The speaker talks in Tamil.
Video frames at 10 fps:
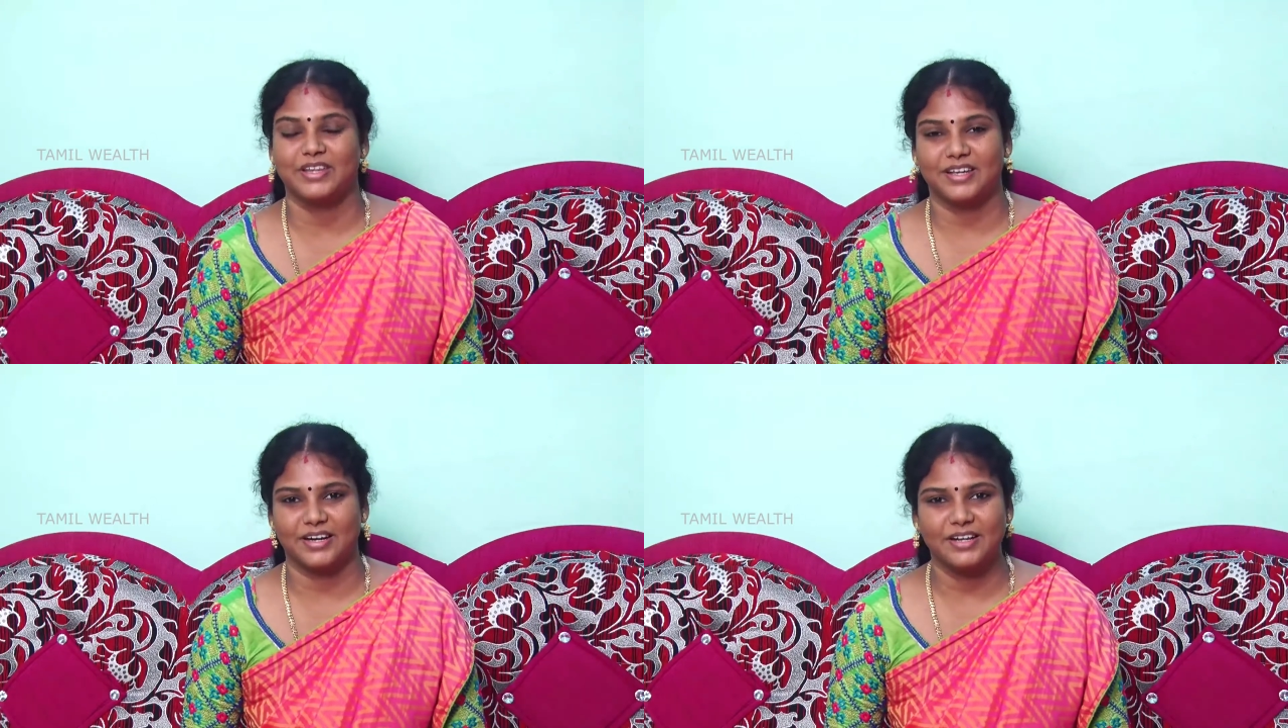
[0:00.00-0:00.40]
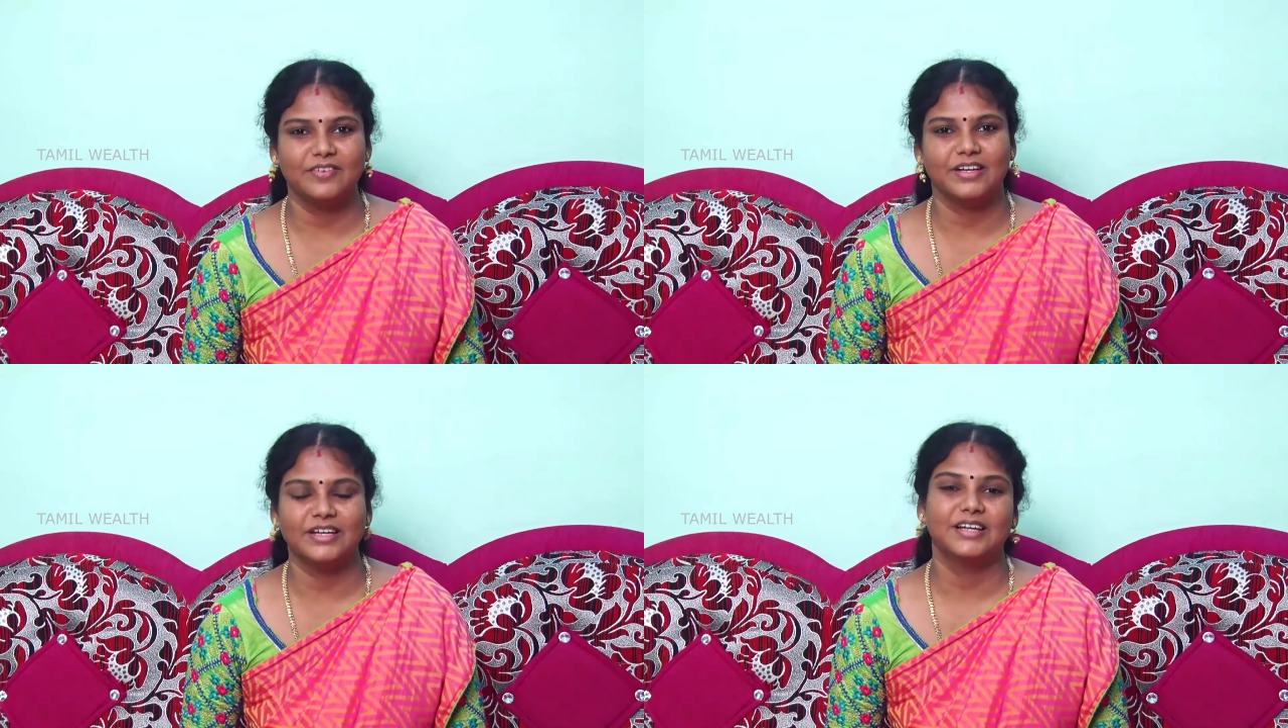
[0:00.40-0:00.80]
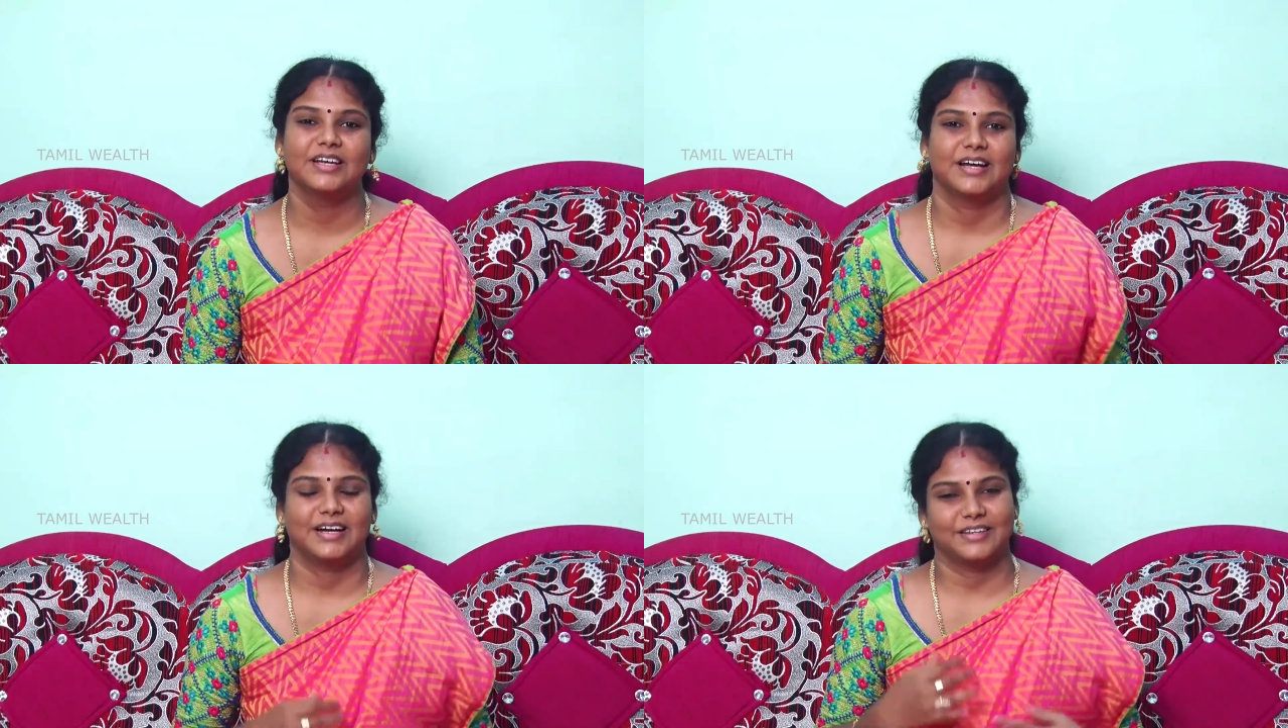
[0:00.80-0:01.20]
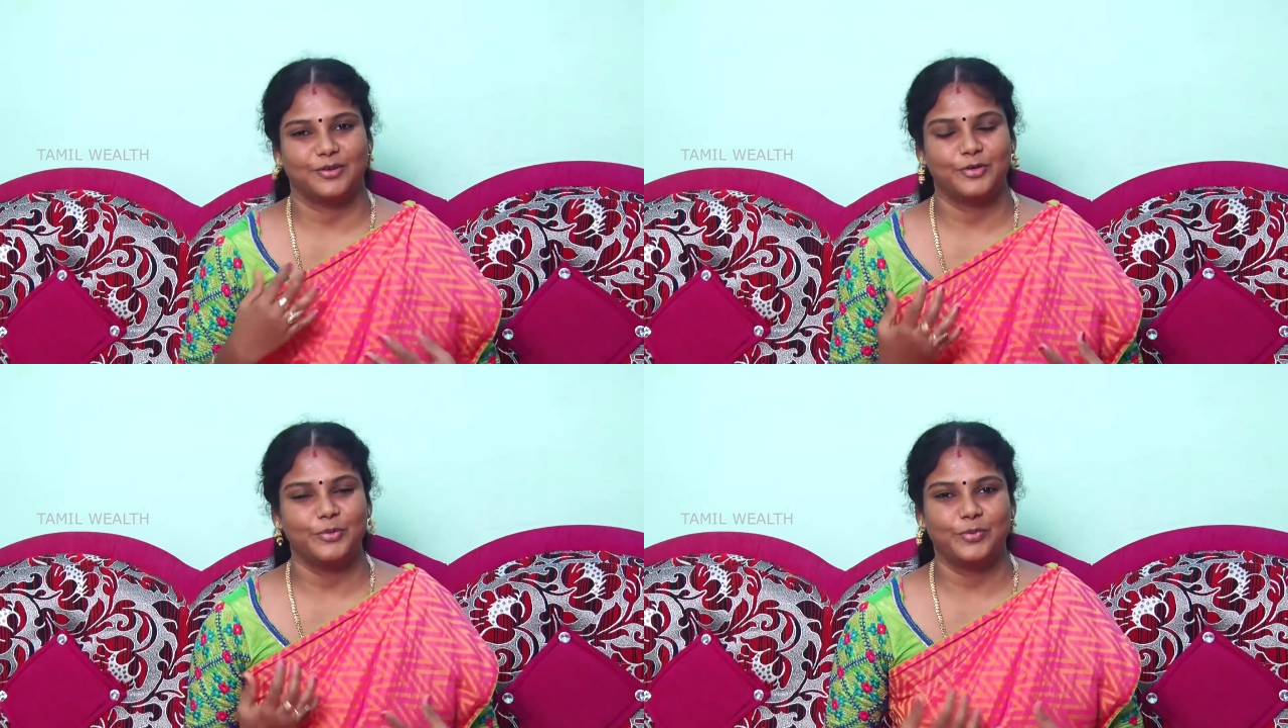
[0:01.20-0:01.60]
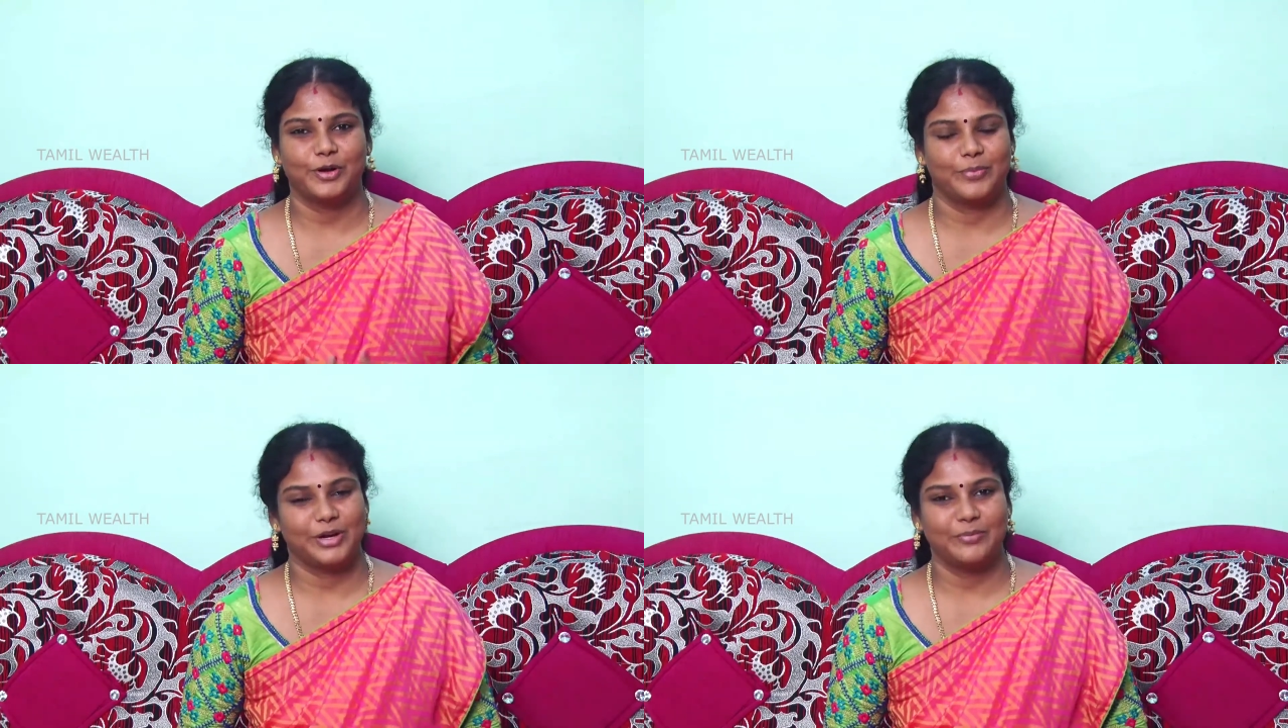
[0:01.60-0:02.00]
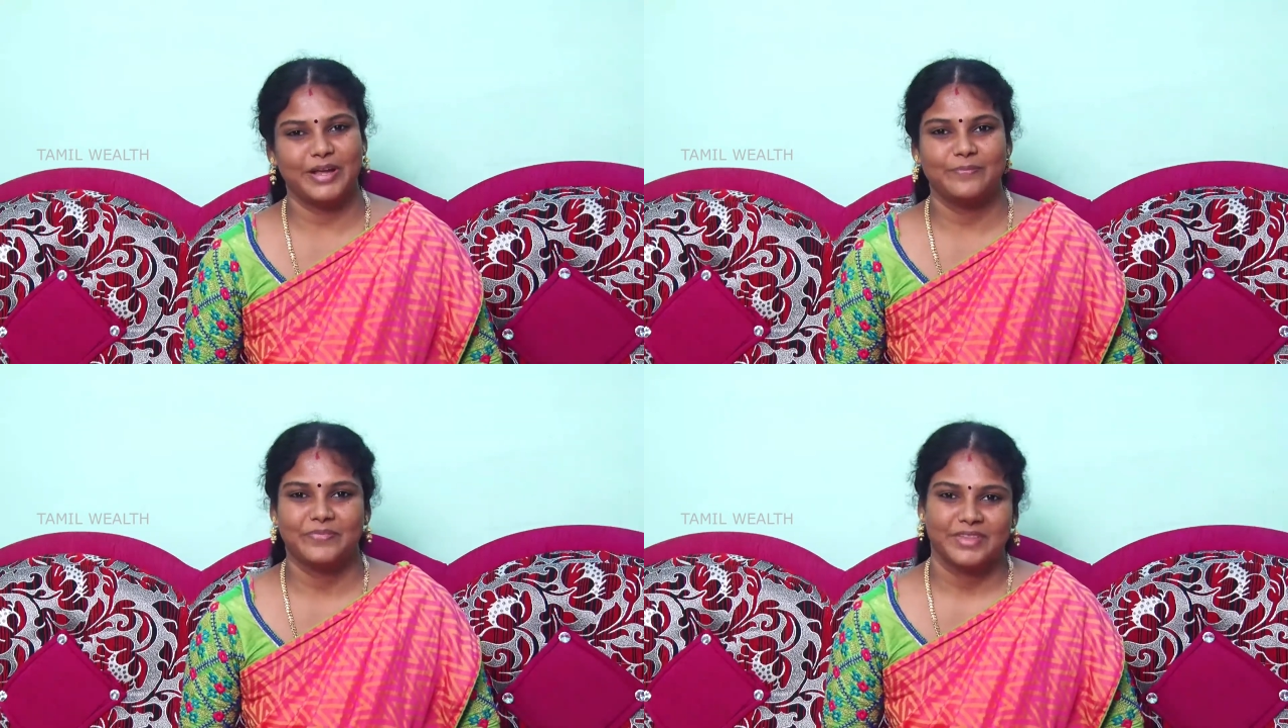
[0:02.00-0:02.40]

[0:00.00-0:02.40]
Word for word: பதிக்கிற அளவுக்கு அதை கொண்டு போன பெருமை